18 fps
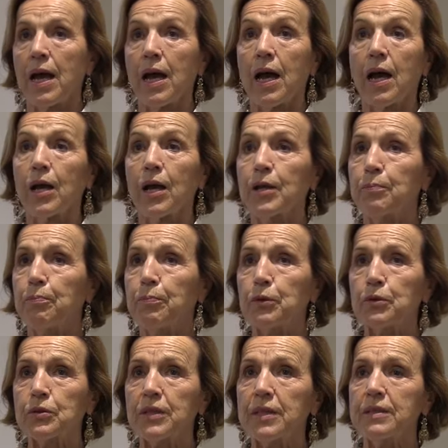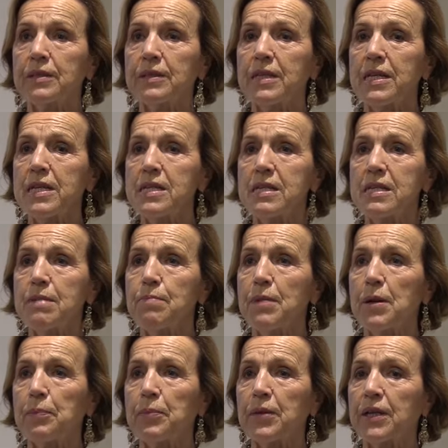Ah,
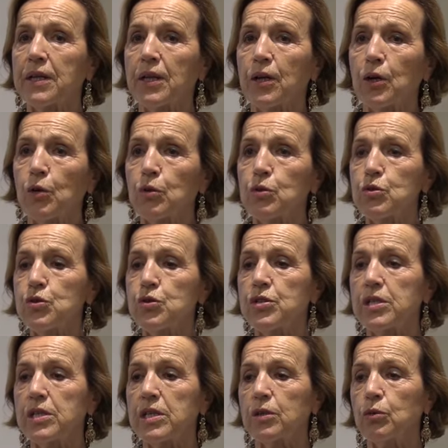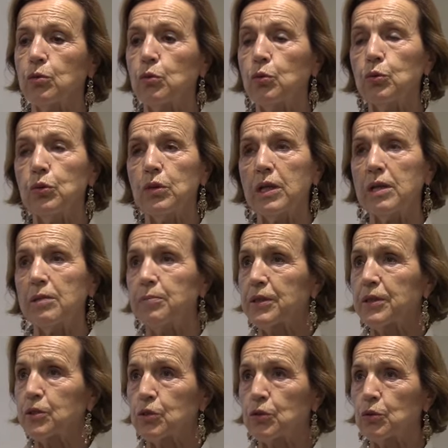importantissima perché oggi tutte le
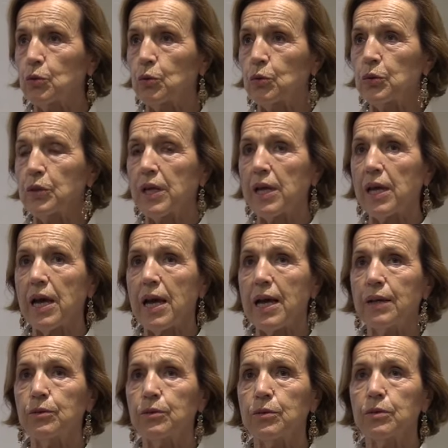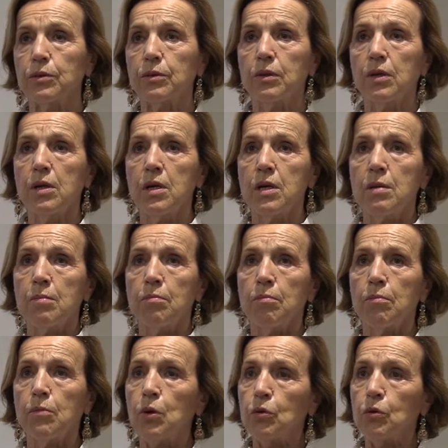persone hanno
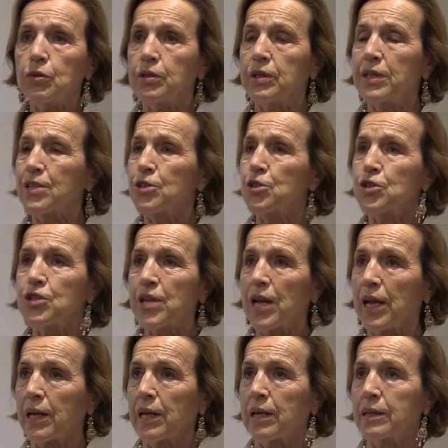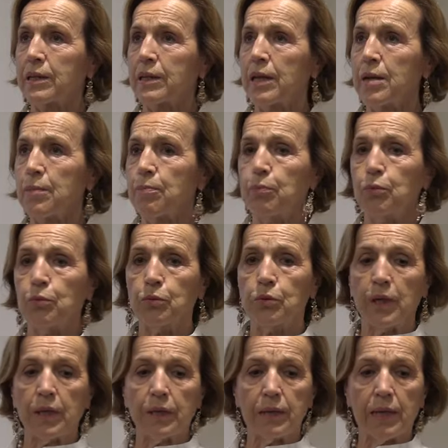molte scelte,
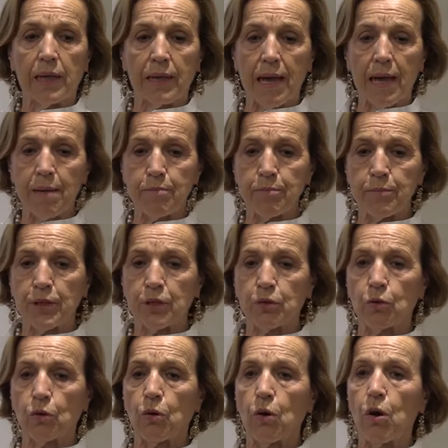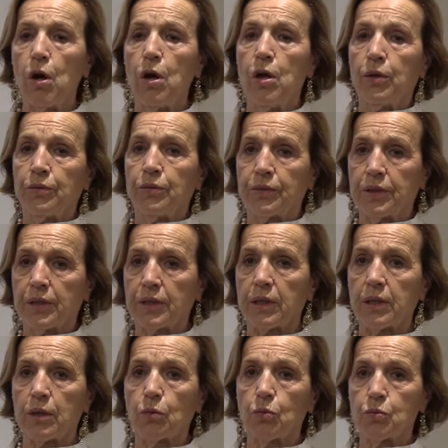eppure nell'ambito
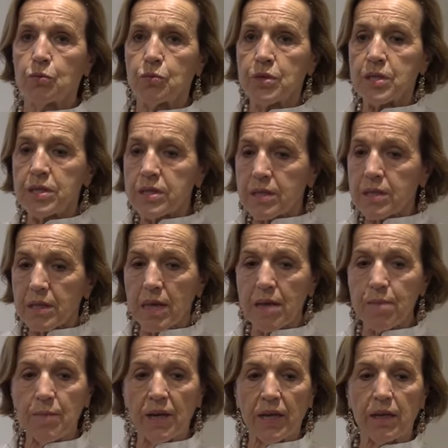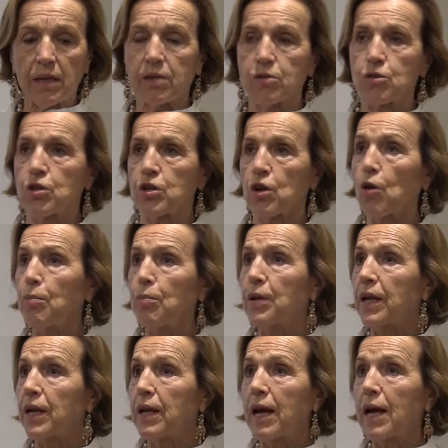di un sistema che ci
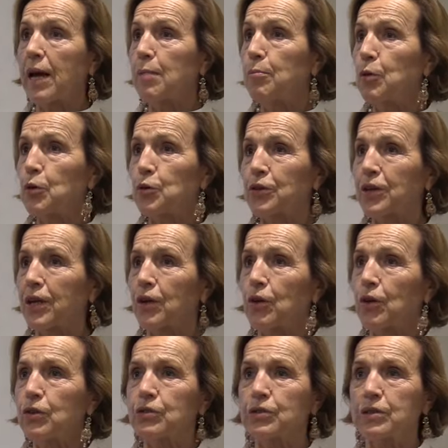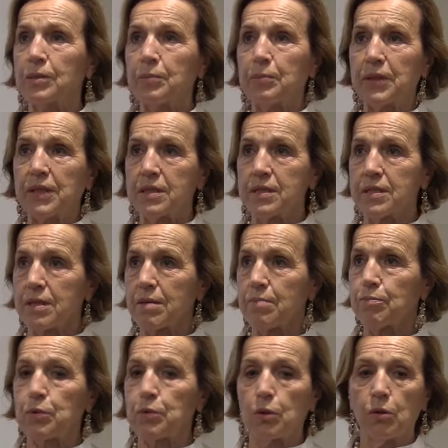obbliga a molte cose, per
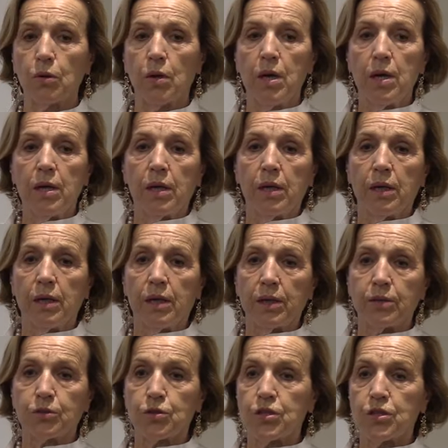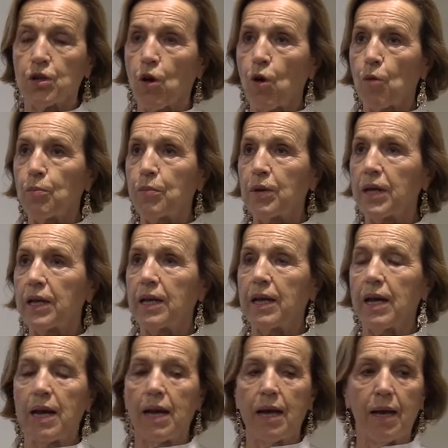esempio eh, ci
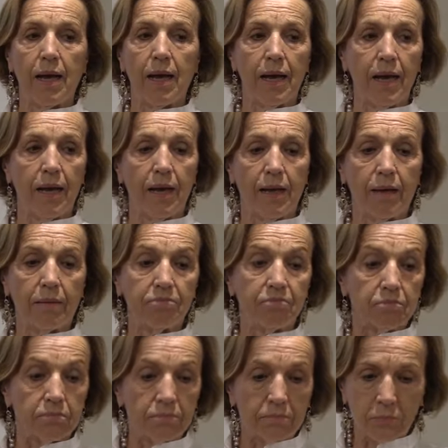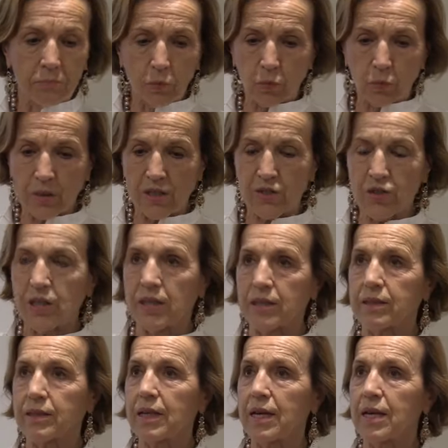obbliga a una
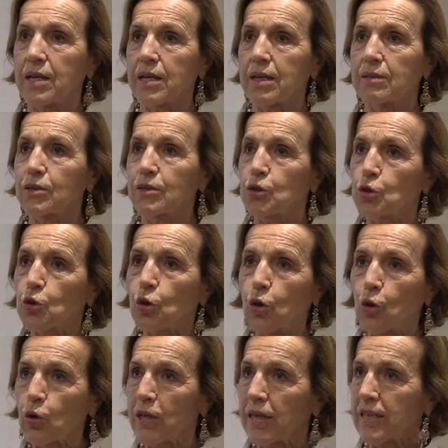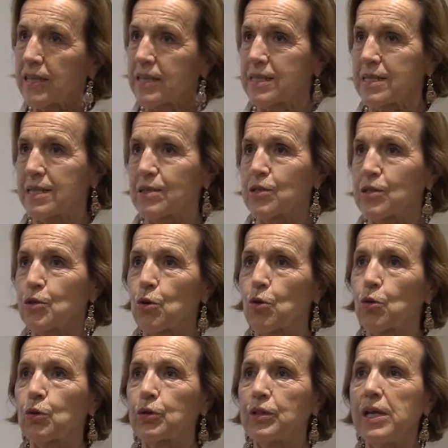certa
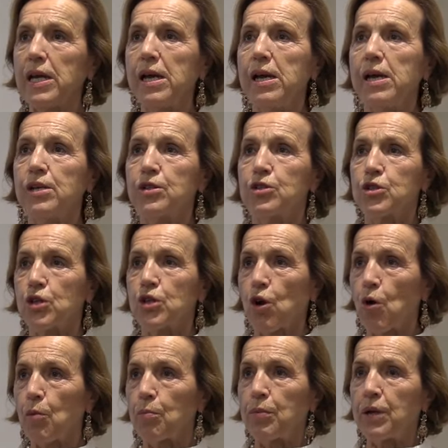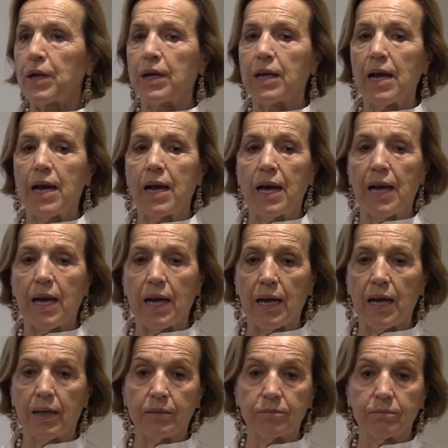scolarizzazione, ci obbliga
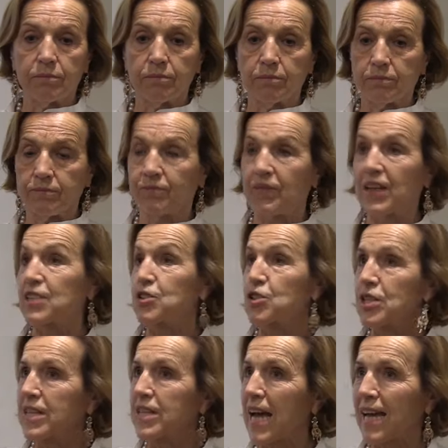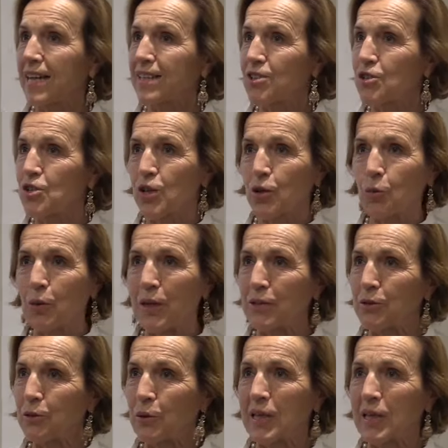a mh, mm, vaccinarci
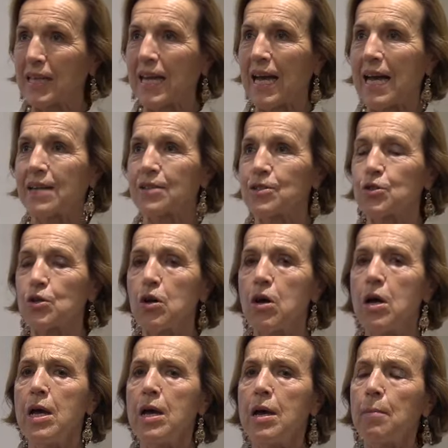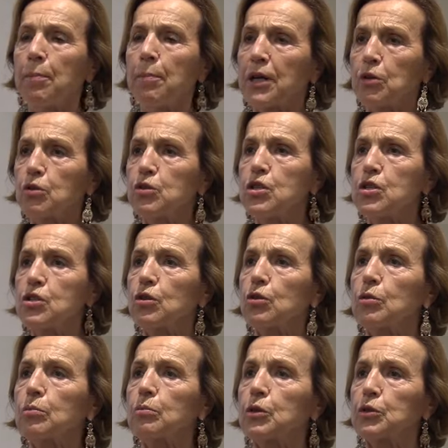quando è il caso, però ci
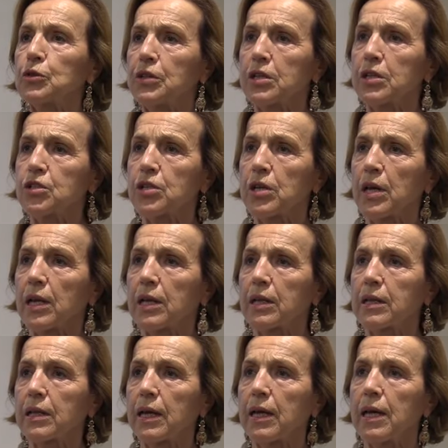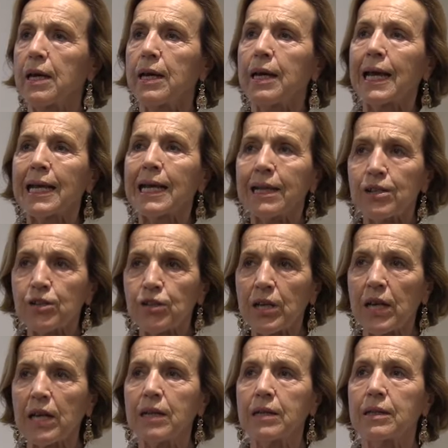sono molte scelte e le
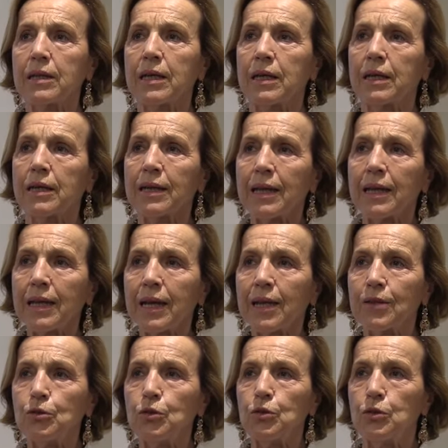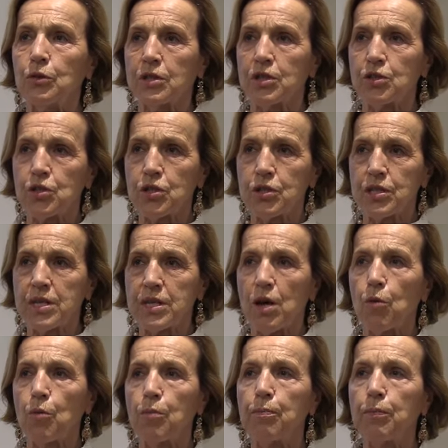scelte richiedono che ci
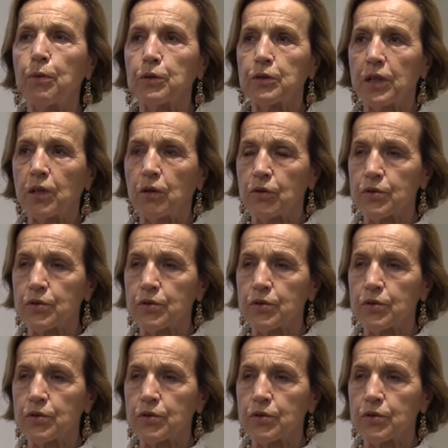sia un po' di